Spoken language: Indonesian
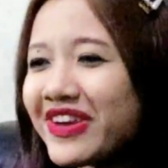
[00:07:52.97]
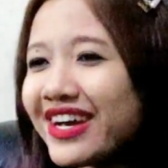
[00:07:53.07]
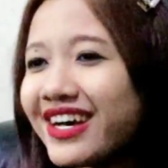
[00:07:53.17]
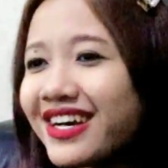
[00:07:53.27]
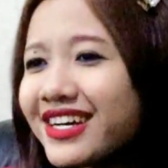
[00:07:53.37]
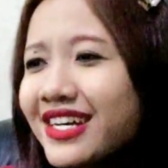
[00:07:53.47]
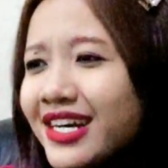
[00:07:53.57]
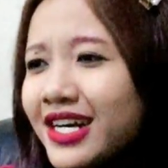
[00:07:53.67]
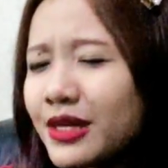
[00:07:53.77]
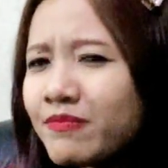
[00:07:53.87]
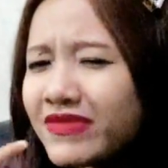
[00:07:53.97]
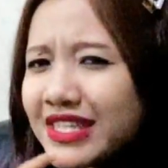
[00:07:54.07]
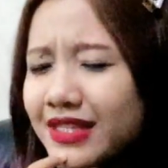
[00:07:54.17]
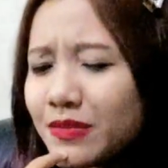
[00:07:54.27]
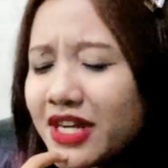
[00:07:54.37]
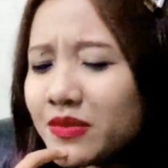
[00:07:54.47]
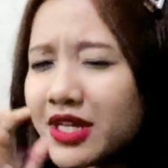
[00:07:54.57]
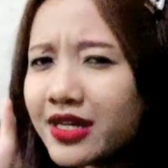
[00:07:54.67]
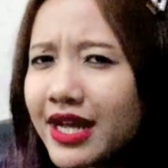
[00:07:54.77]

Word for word: ya. Um, sebentar, sebentar.